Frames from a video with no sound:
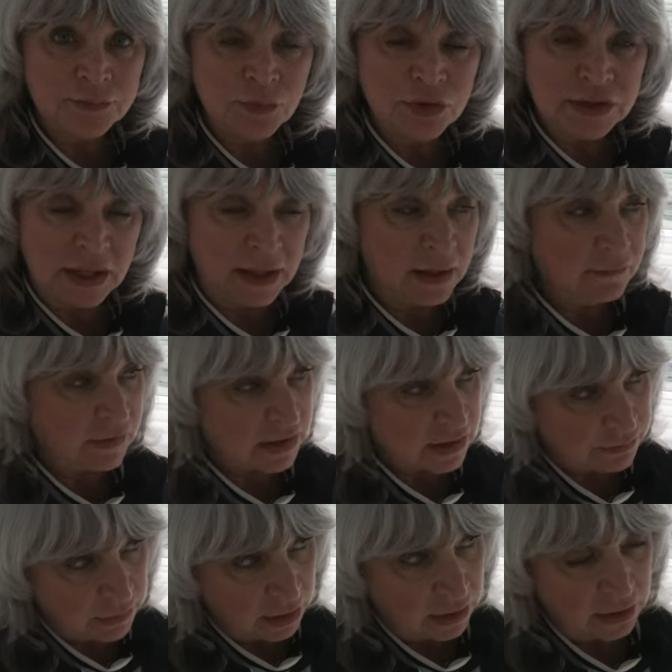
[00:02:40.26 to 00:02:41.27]
Modell,
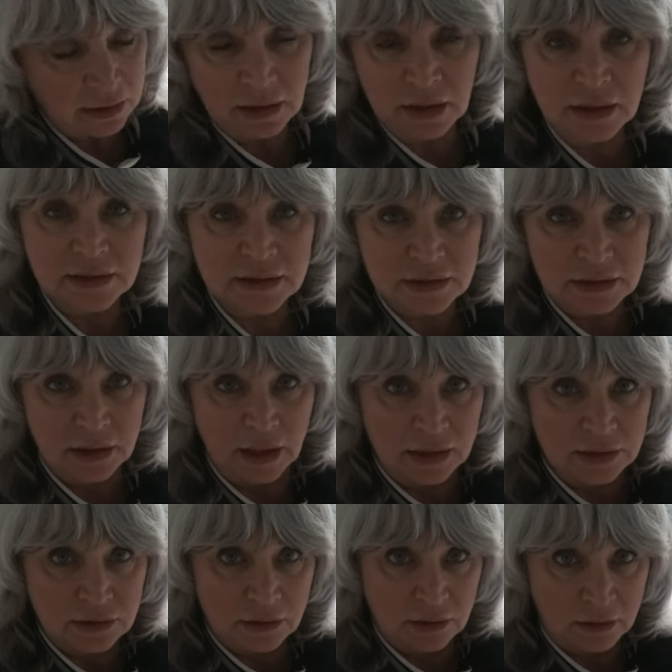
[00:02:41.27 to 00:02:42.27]
was mir jetzt
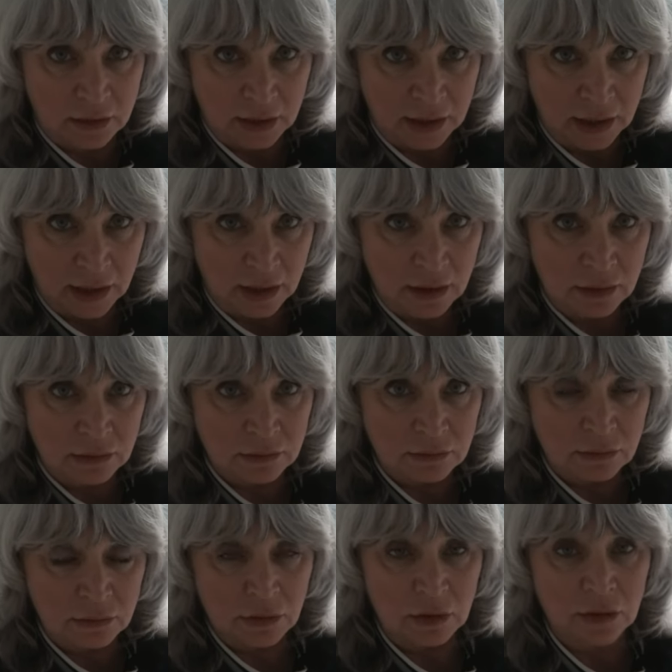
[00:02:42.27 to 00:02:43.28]
also eher
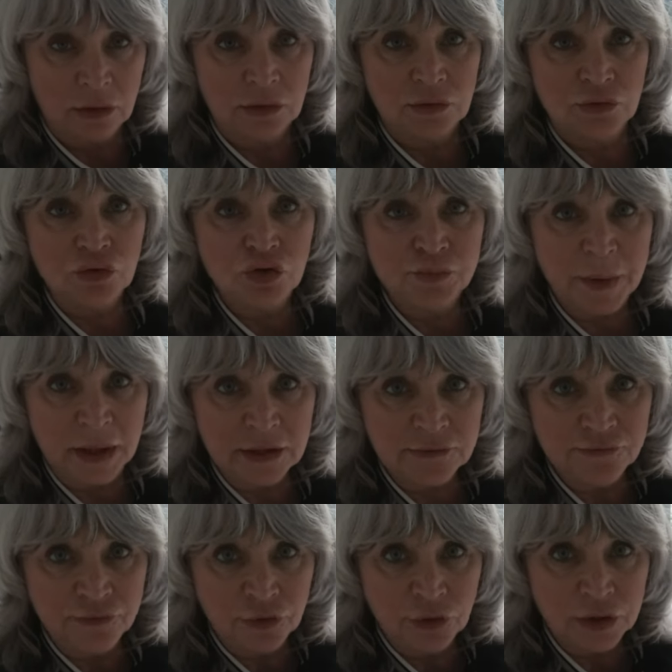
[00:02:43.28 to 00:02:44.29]
äh,
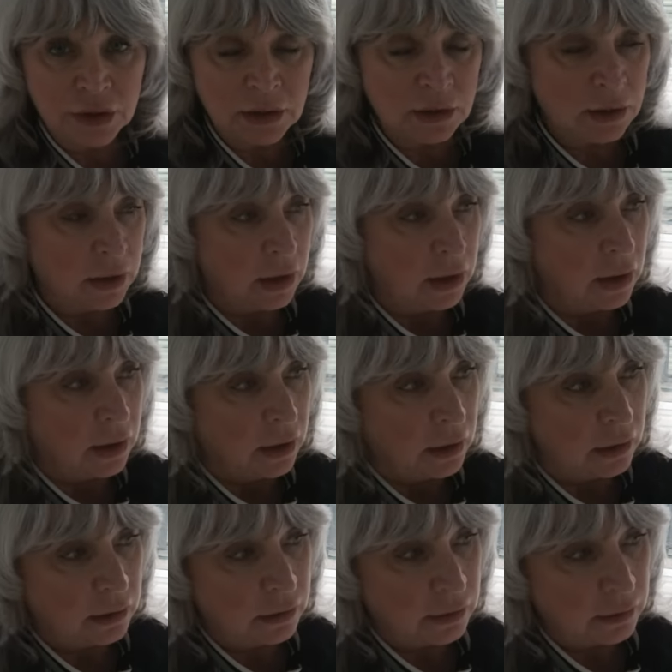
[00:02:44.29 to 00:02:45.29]
zusprechen würde,
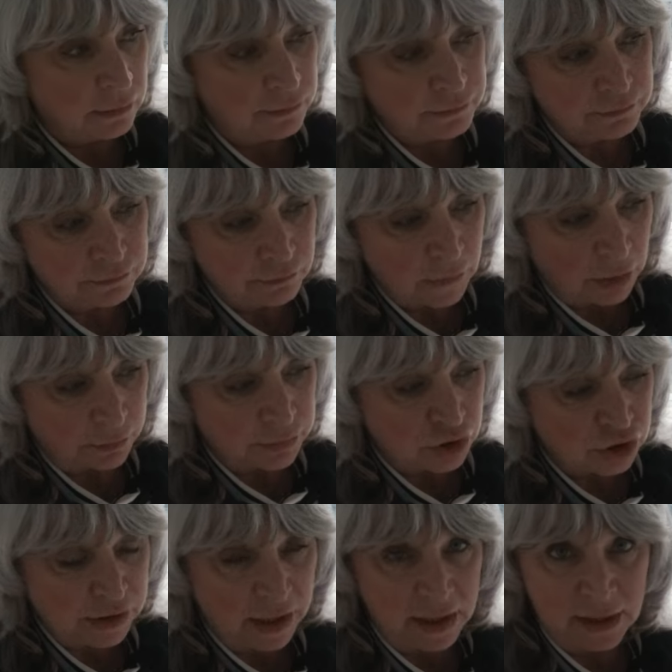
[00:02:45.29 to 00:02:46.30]
ähm,
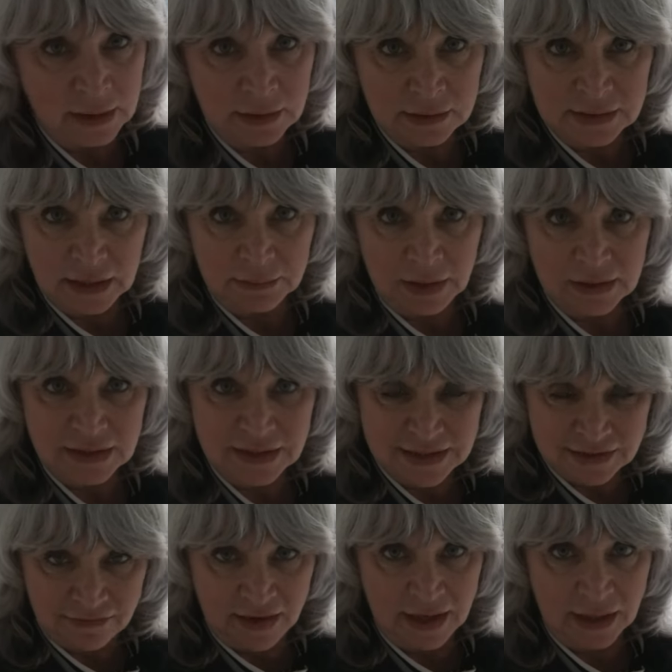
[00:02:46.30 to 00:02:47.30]
bestellen, indem man
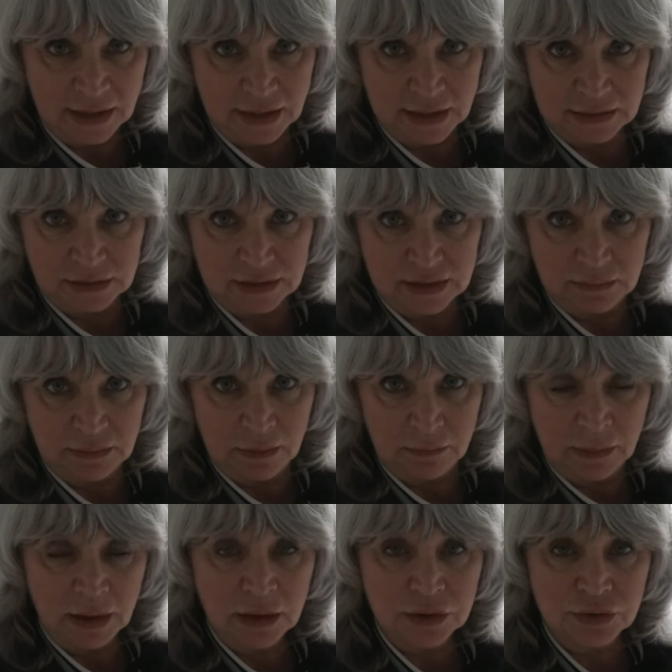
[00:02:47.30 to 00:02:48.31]
zwei Gästezimmer
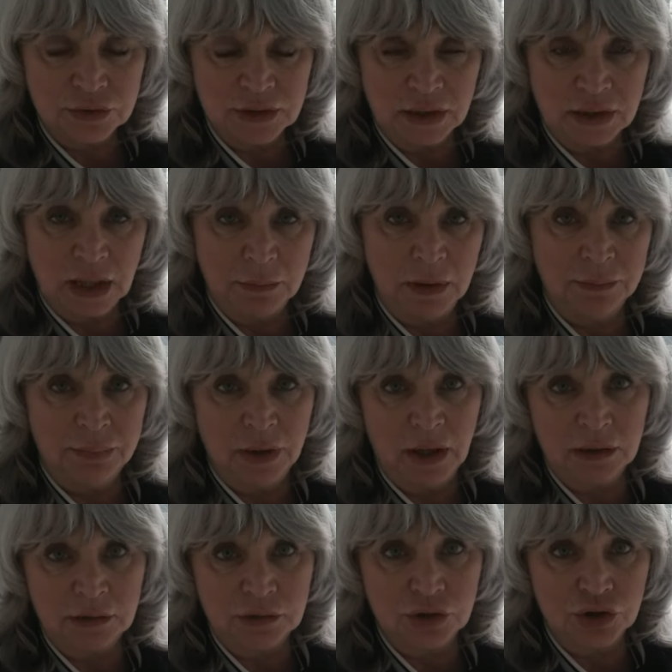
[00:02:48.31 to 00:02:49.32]
macht. Und dann kann man
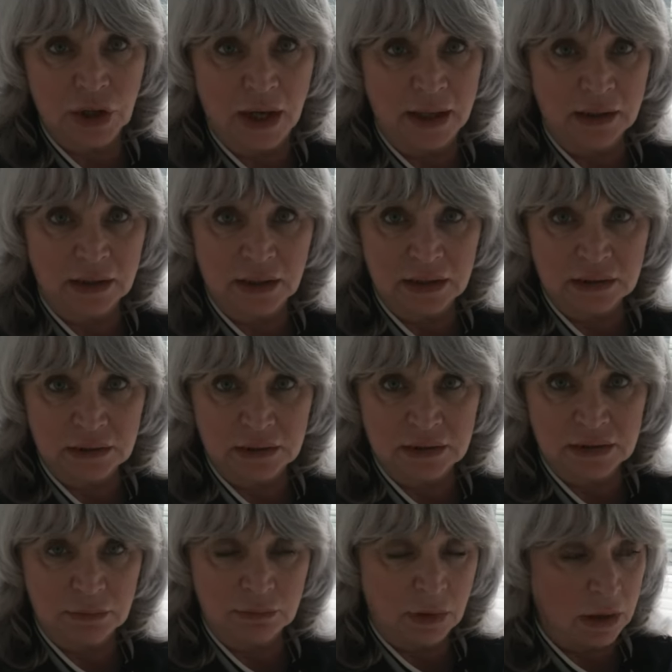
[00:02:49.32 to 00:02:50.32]
praktisch ein
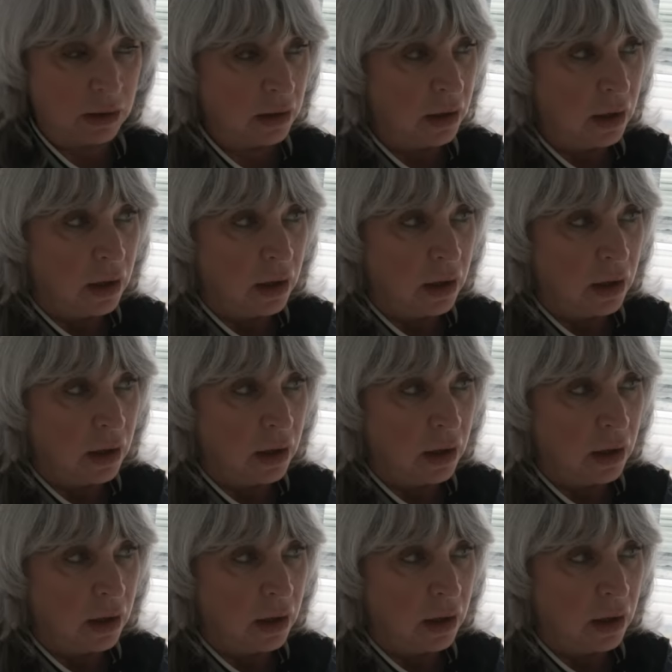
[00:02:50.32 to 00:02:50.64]
Gästezimmer